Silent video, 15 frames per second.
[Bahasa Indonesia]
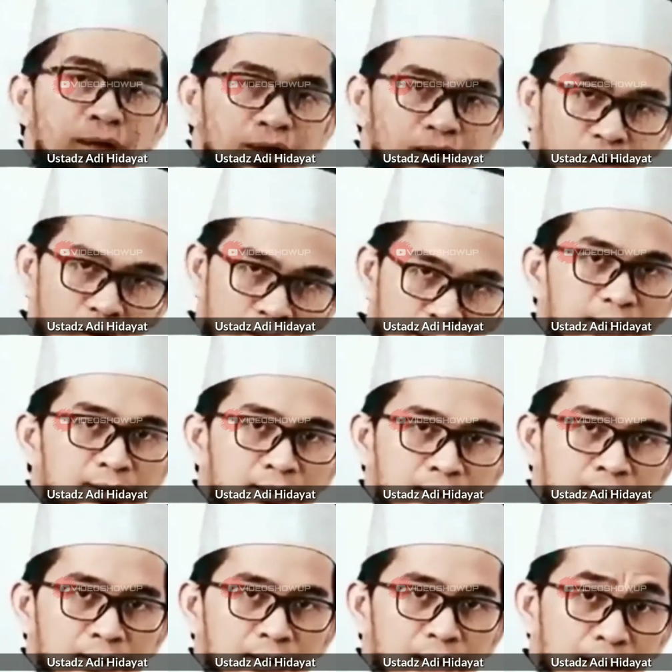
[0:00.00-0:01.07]
mulai esok hari
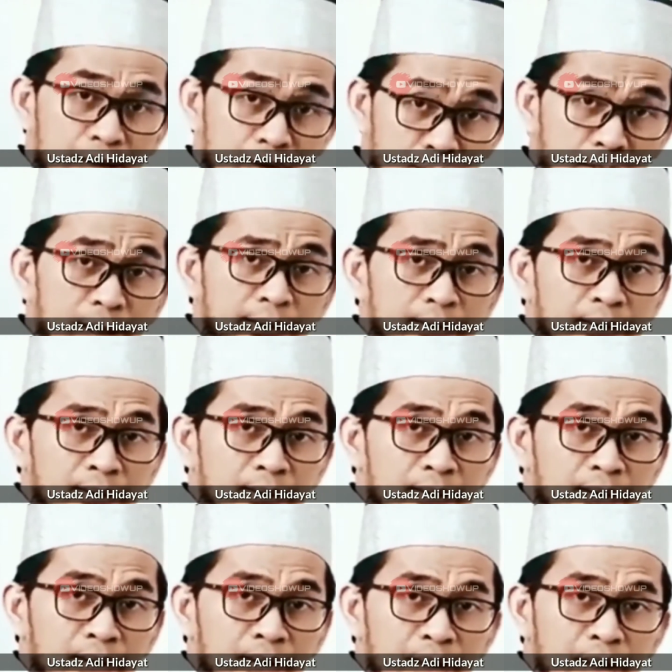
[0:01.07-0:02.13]
hari Jumat
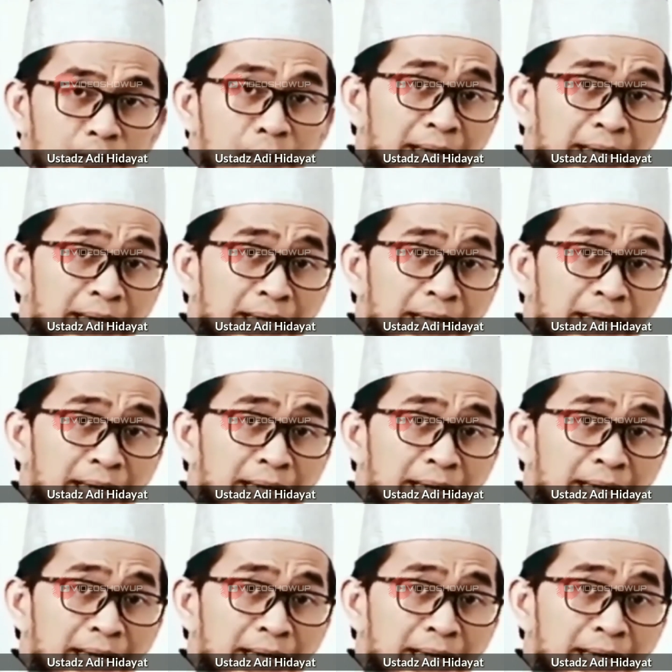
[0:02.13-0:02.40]
Ya,